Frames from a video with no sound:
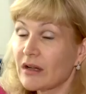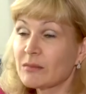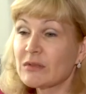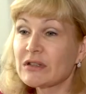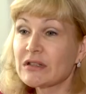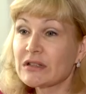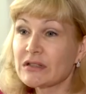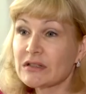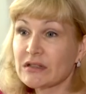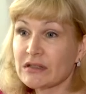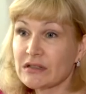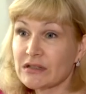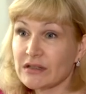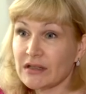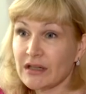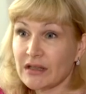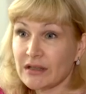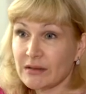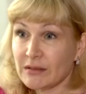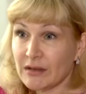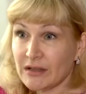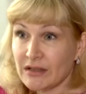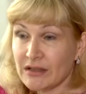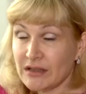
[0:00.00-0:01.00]

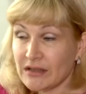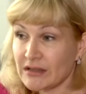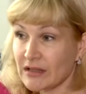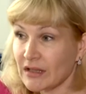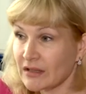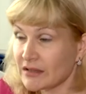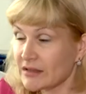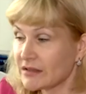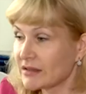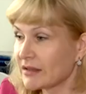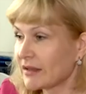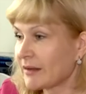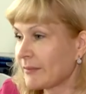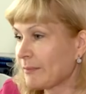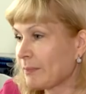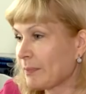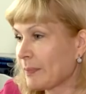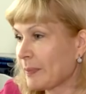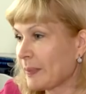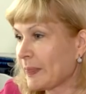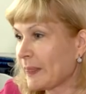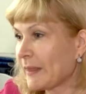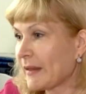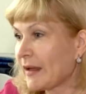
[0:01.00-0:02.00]
медицинская организация
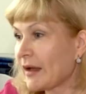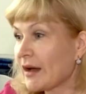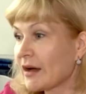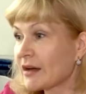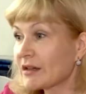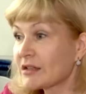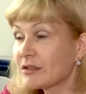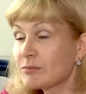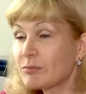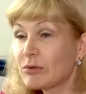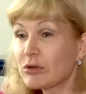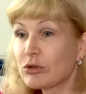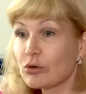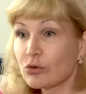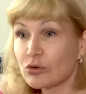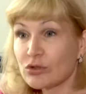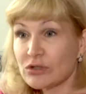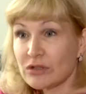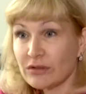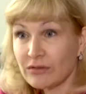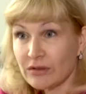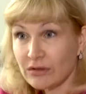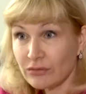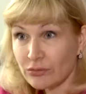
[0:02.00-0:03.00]

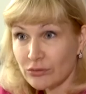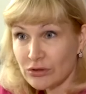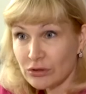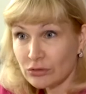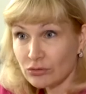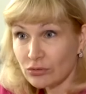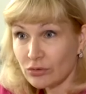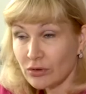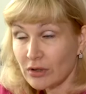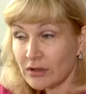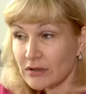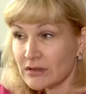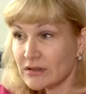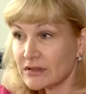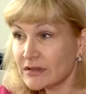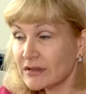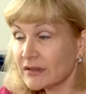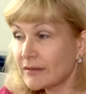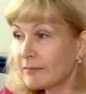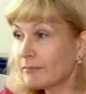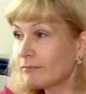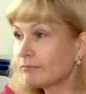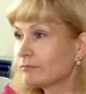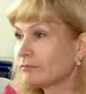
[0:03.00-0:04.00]
разберется в его
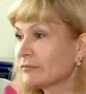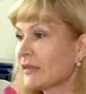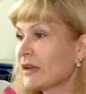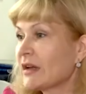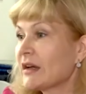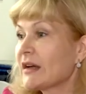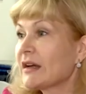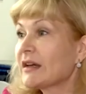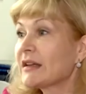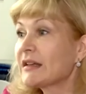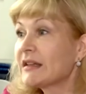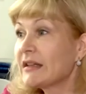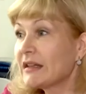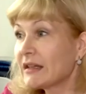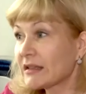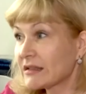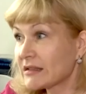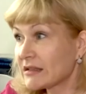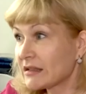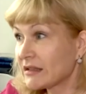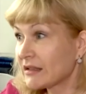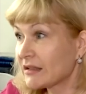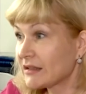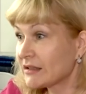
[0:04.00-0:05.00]
ситуации,
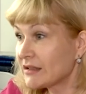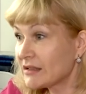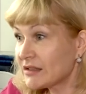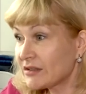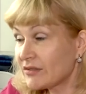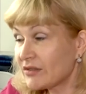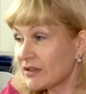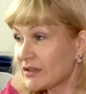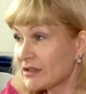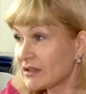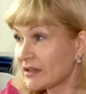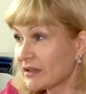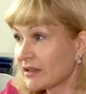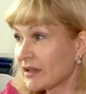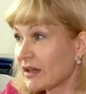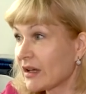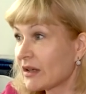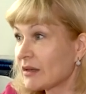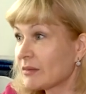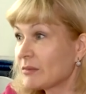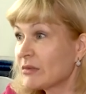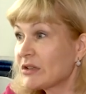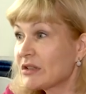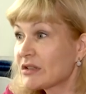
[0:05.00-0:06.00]
если действительно
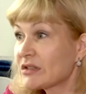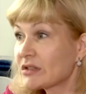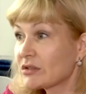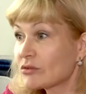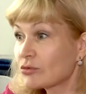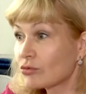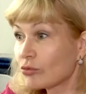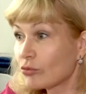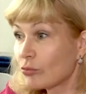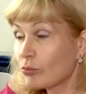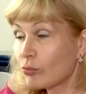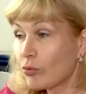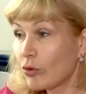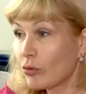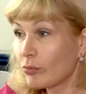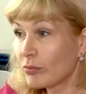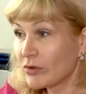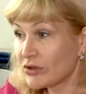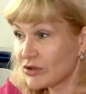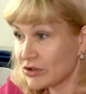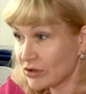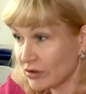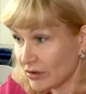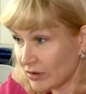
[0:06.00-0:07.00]
медицинскую
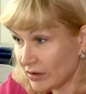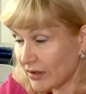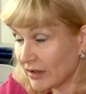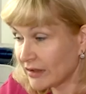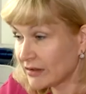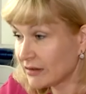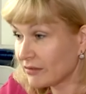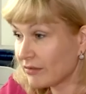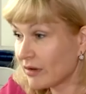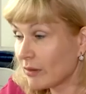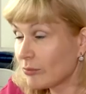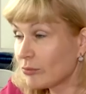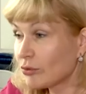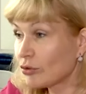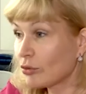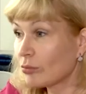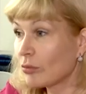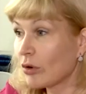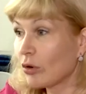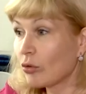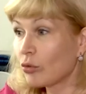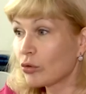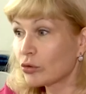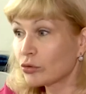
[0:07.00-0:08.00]
помощь этого объема
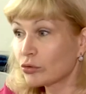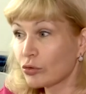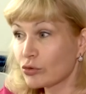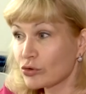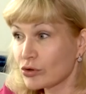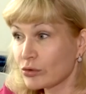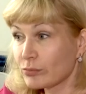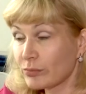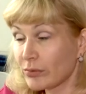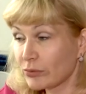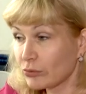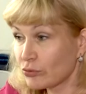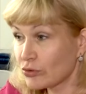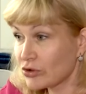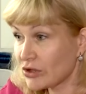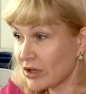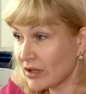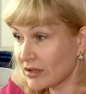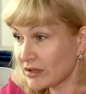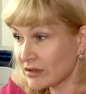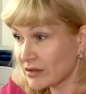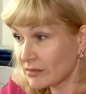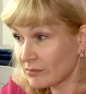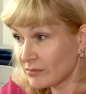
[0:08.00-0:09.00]
он должен
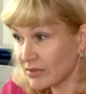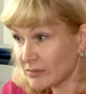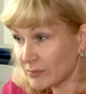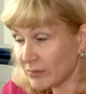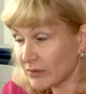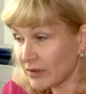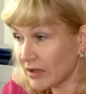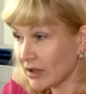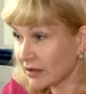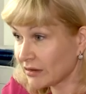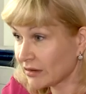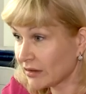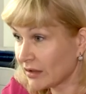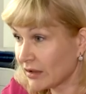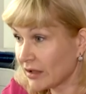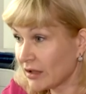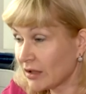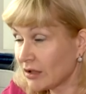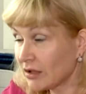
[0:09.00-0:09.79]
получать бесплатно и